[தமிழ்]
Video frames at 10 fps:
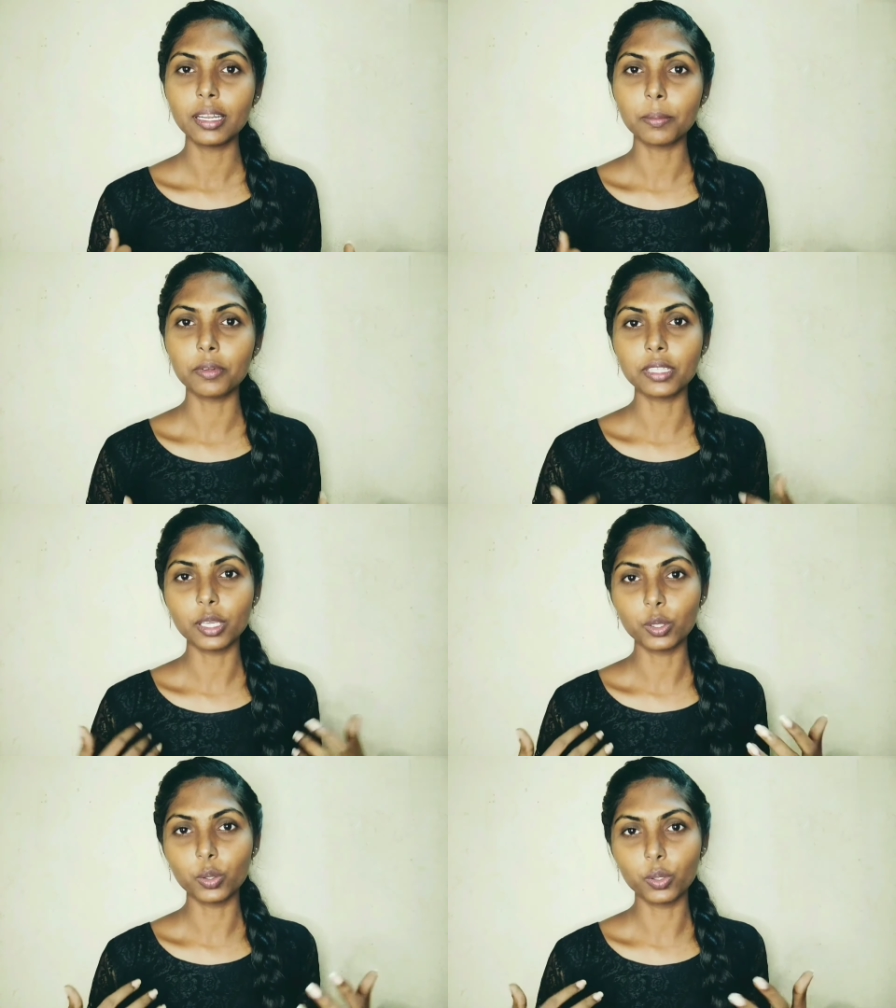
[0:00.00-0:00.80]
நம்ம
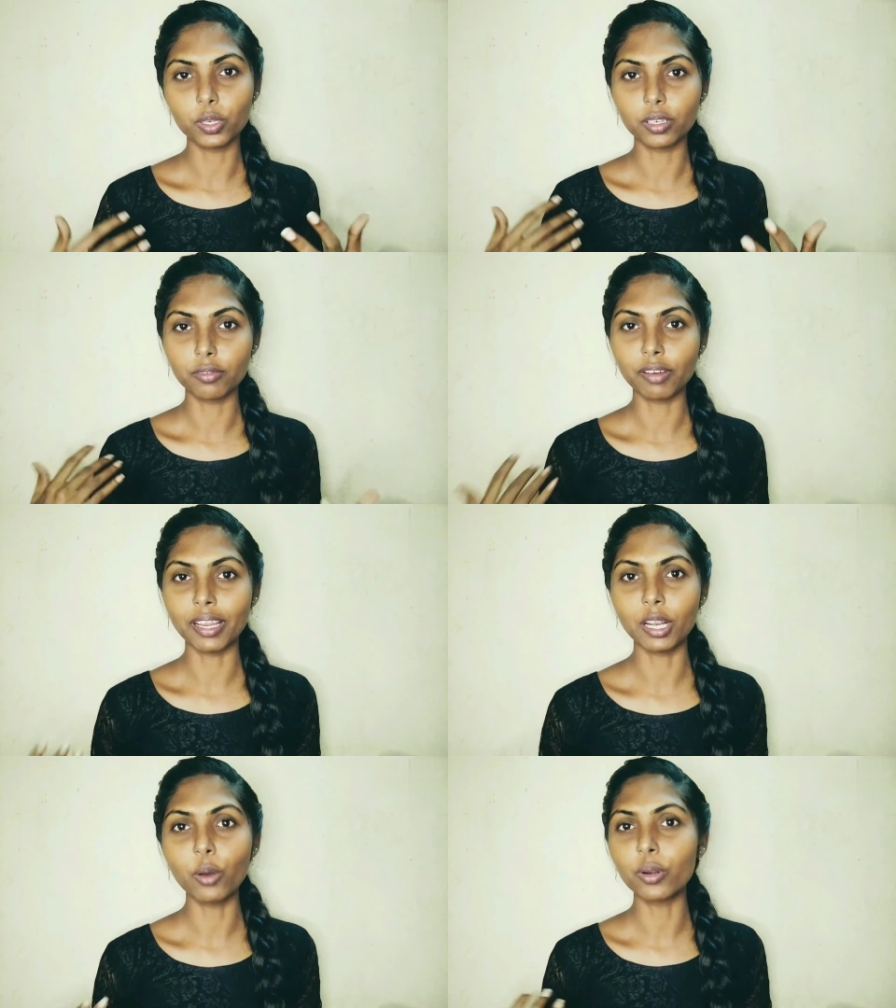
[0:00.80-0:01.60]
வந்து ஏதோ ஒரு
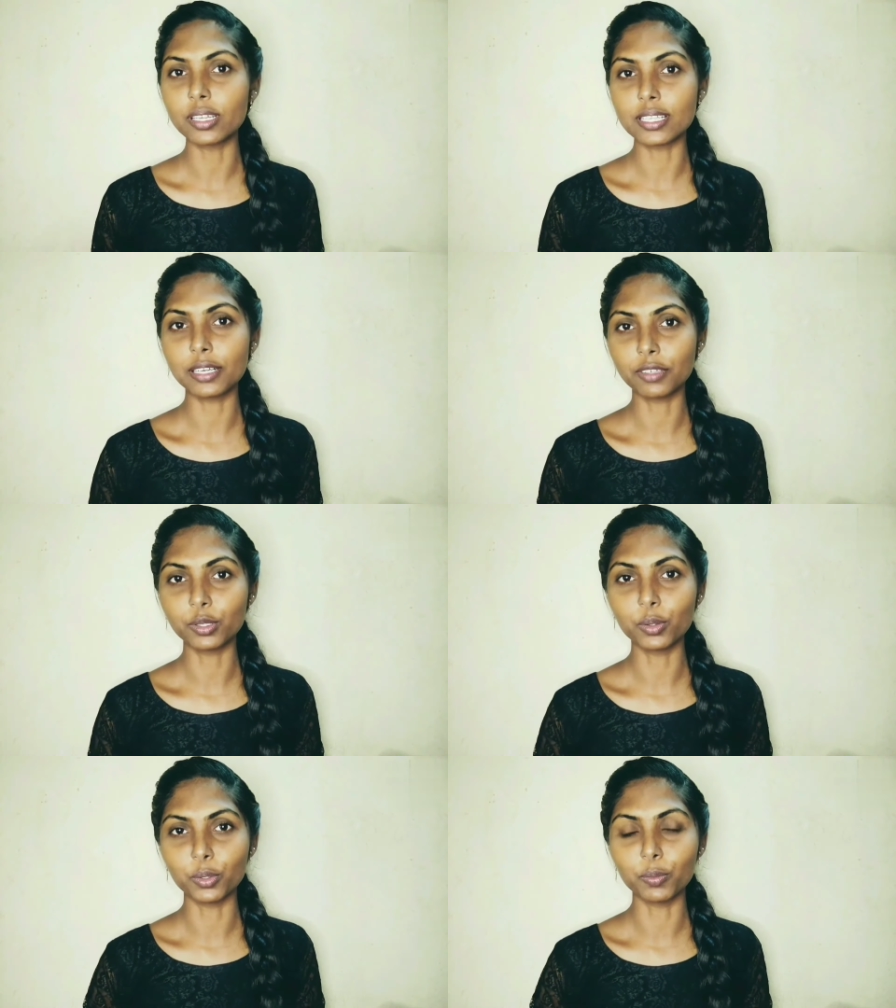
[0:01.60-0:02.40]
ஃபைனலாக ஒரு ரிசல்ட்
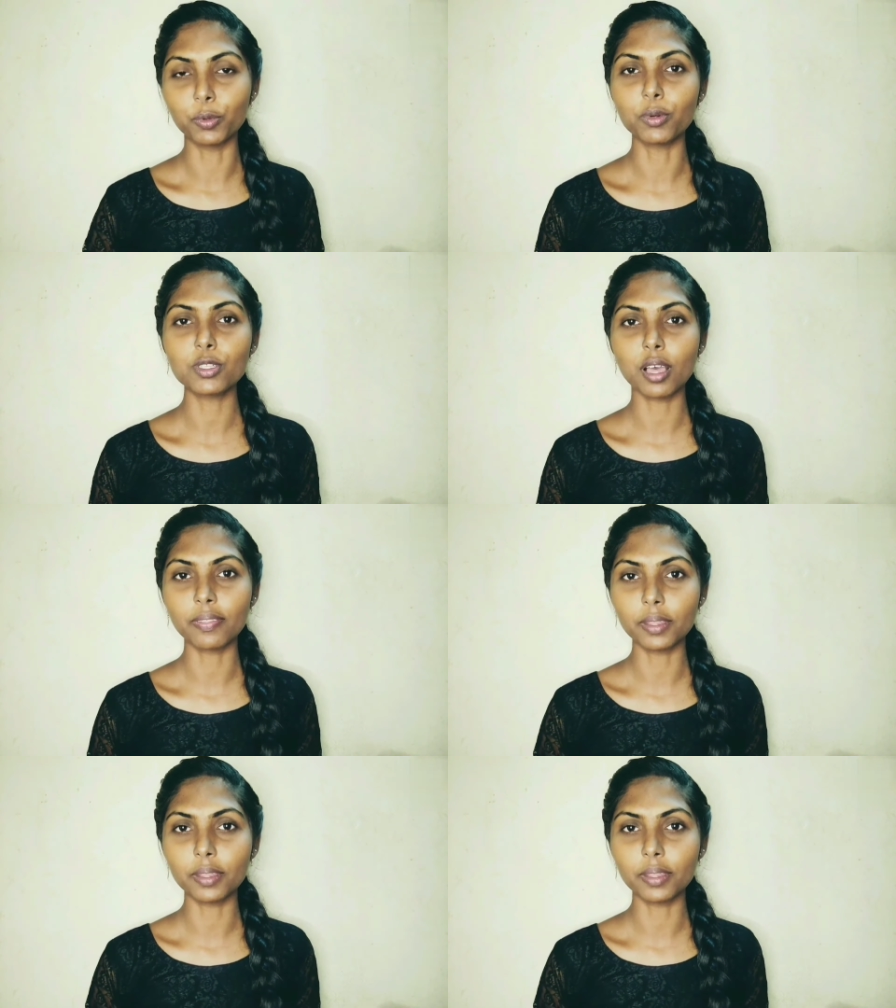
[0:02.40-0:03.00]
வந்து கொண்டு போவோம் ஸோ